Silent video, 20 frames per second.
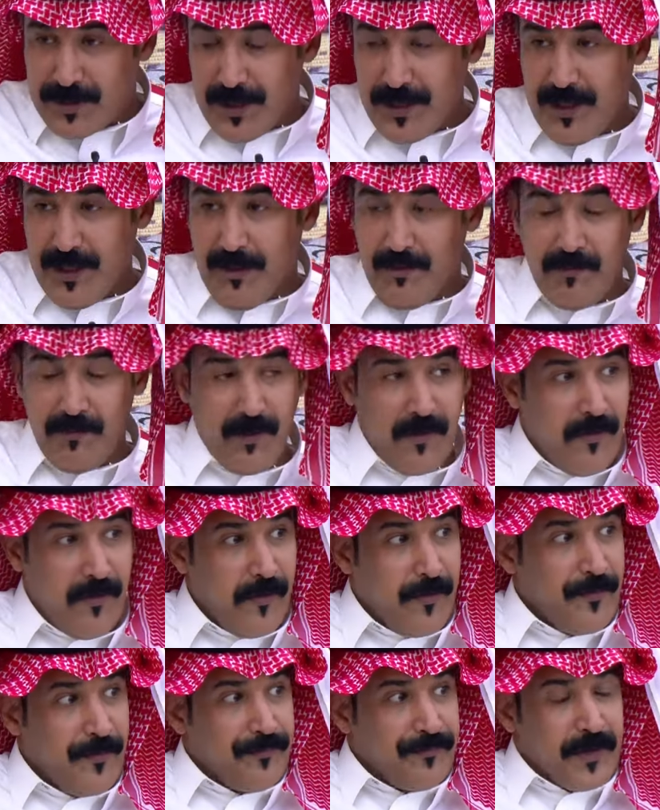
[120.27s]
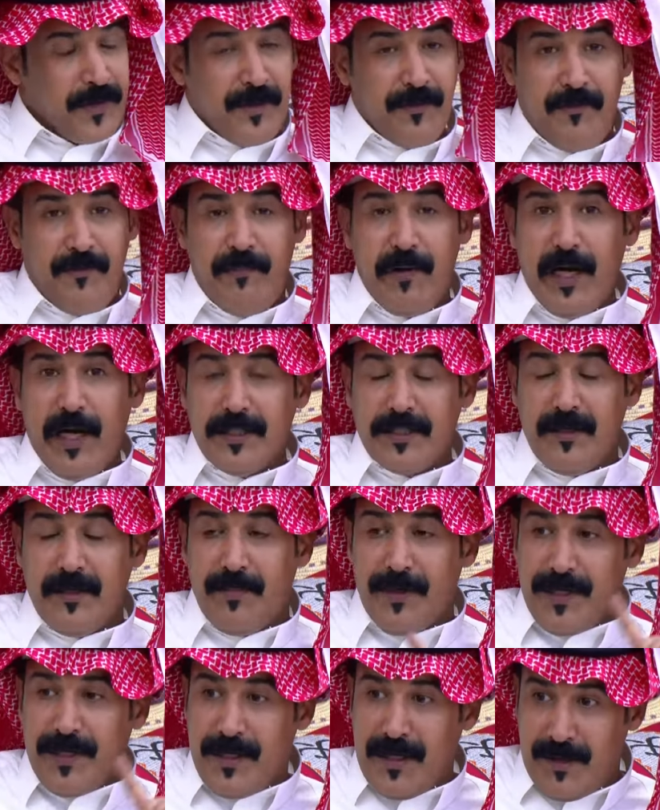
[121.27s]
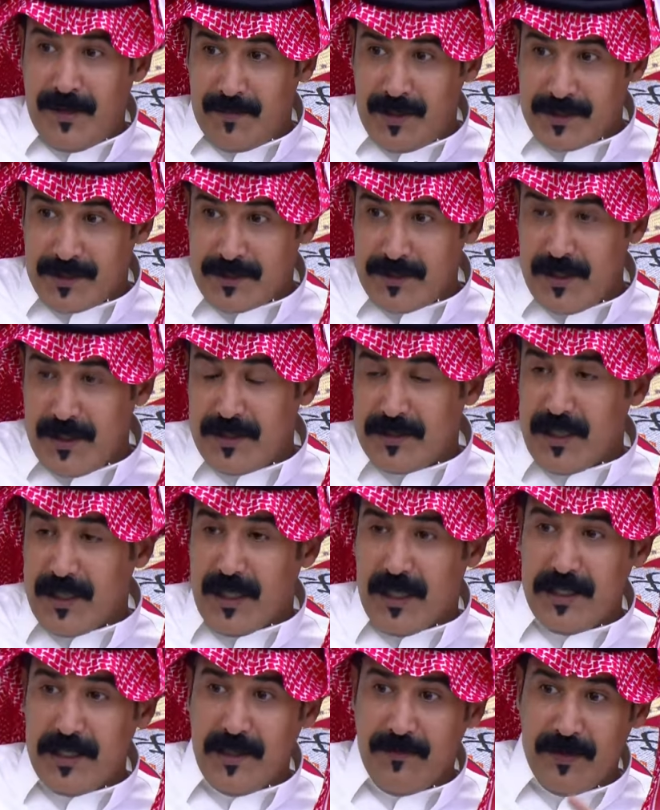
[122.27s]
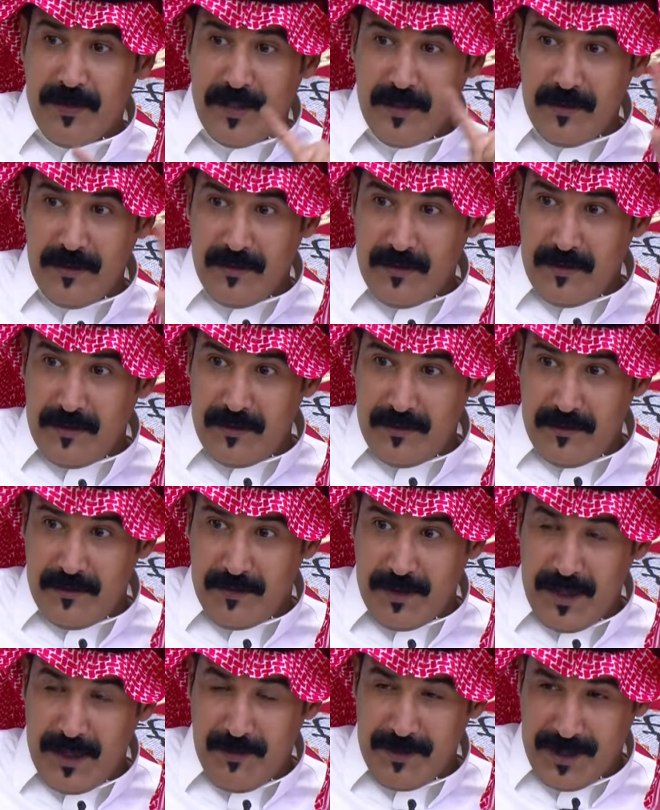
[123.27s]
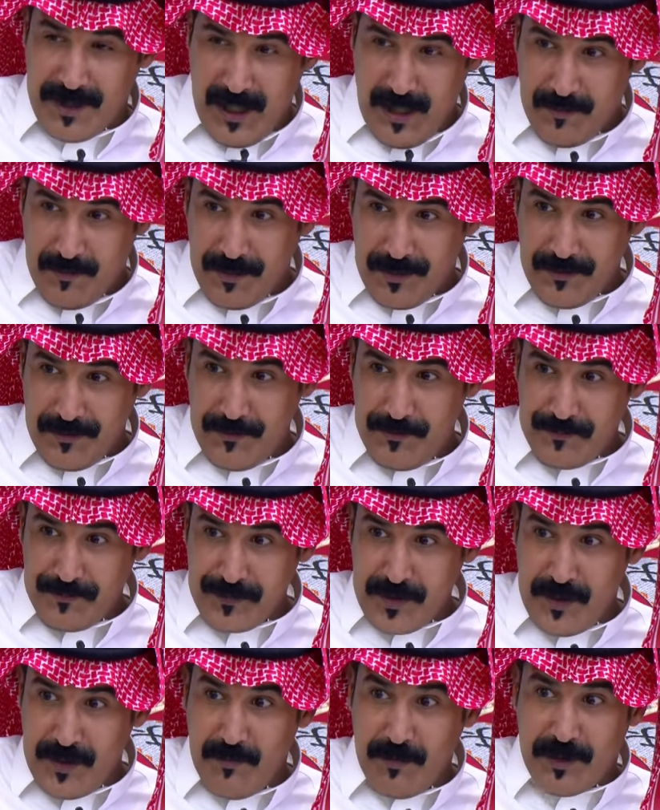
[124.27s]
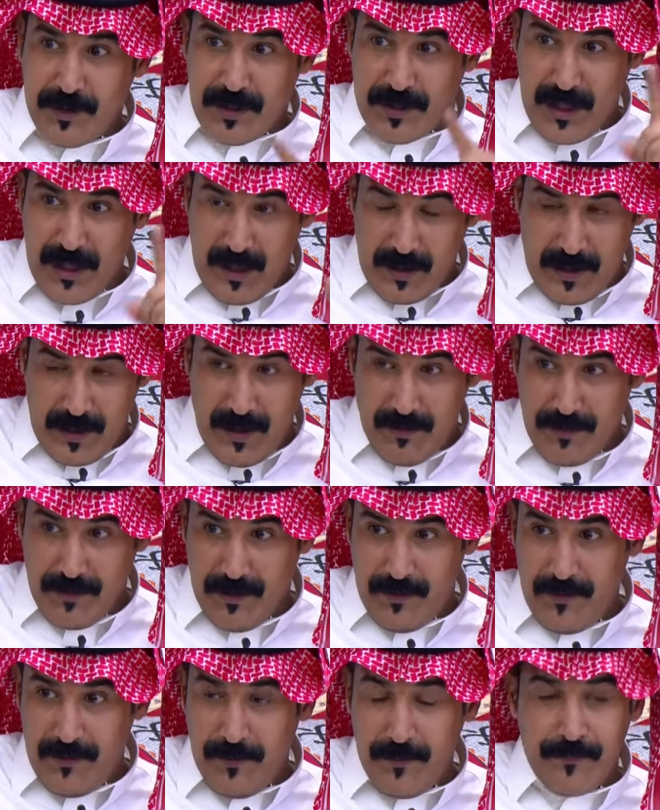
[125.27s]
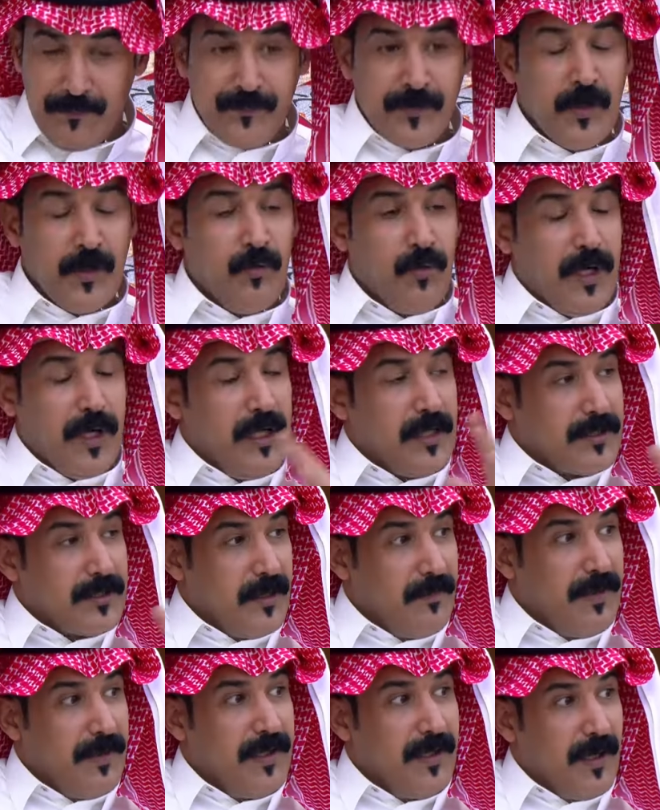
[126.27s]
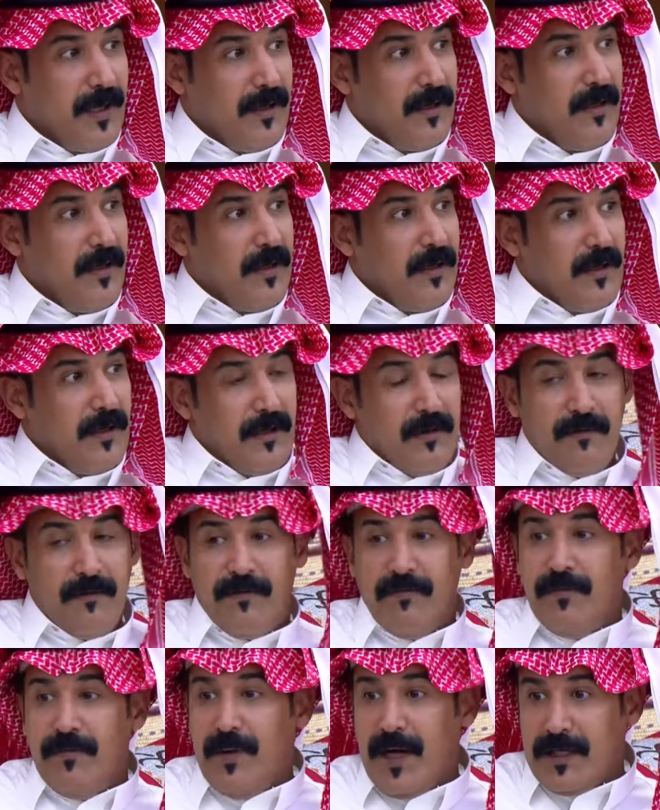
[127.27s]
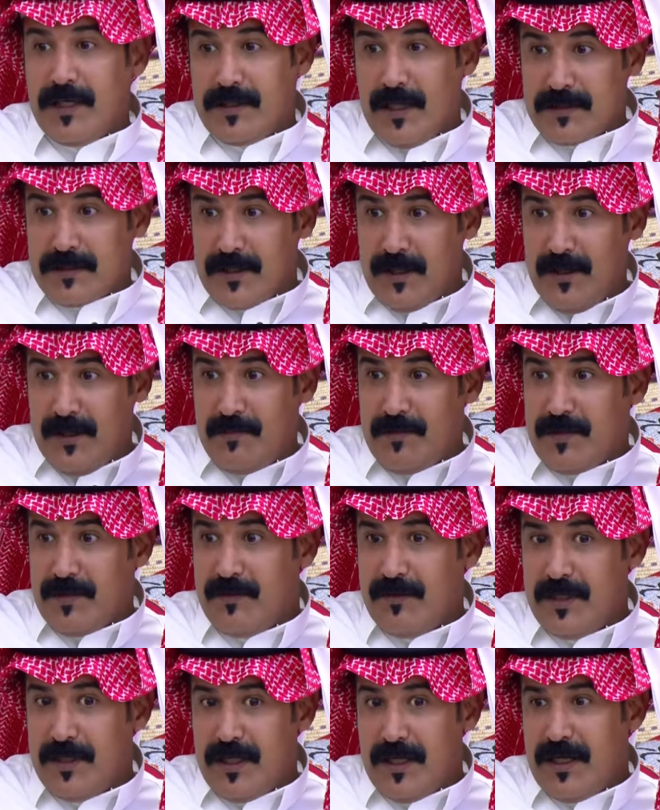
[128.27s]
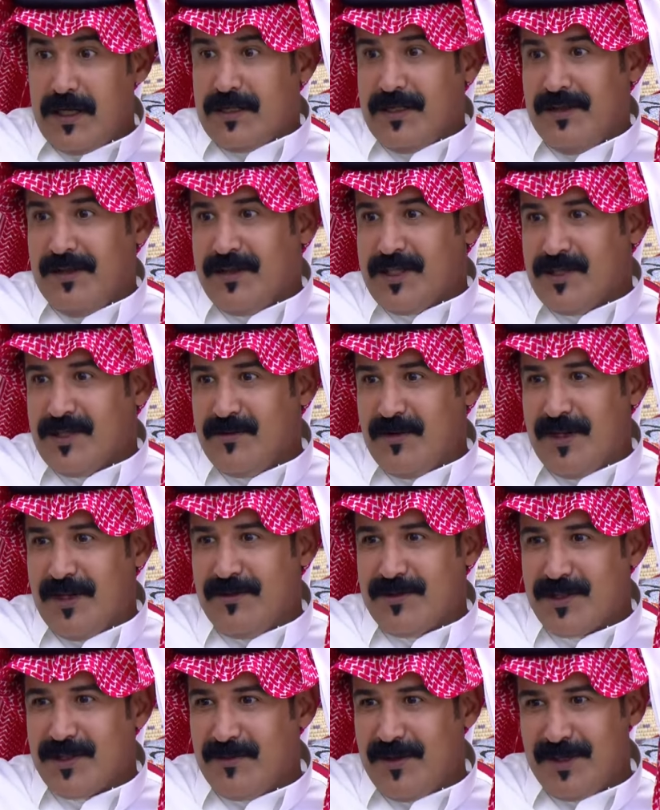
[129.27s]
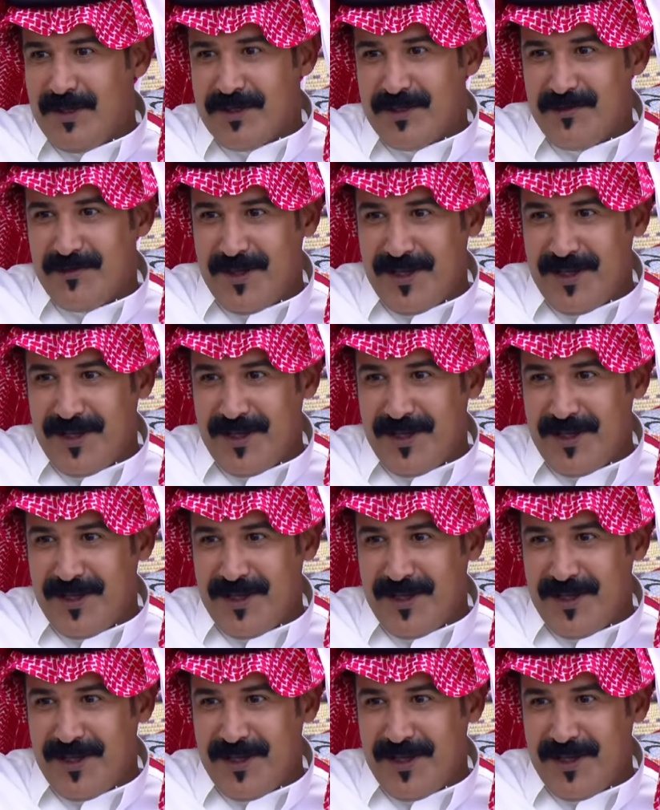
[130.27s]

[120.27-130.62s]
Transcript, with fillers: ايام والله واجد بعد البرنامج دخلنا في برنامج عابر إيه؟ مده شهر كامل وخلصنا منه بعدها طال عمرك كنا يا ليت احنا سوينا وسوينا وسوينا